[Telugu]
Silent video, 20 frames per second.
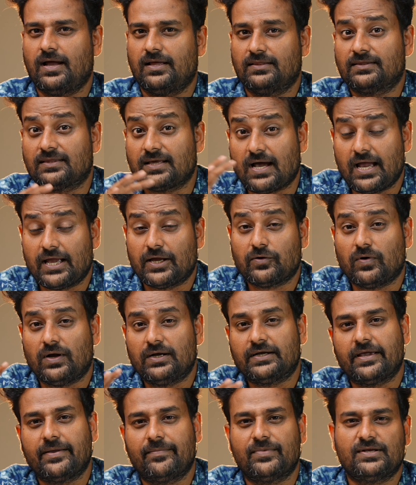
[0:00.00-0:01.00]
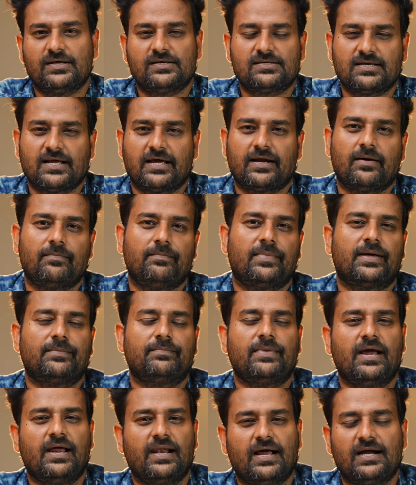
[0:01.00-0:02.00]
ఎంత హై క్వాలిటీ ఇమేజెస్నైనా మనం
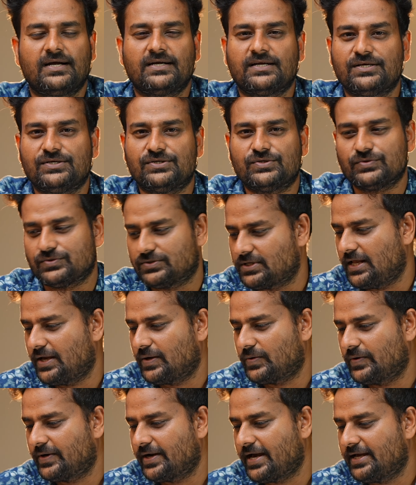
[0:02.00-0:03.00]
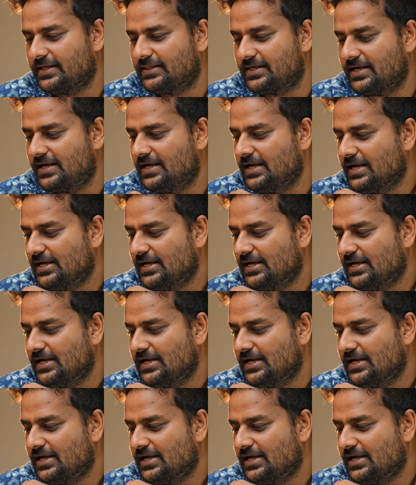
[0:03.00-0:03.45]
ఎలాంటి ఇష్యూస్ లేకుండా అయితే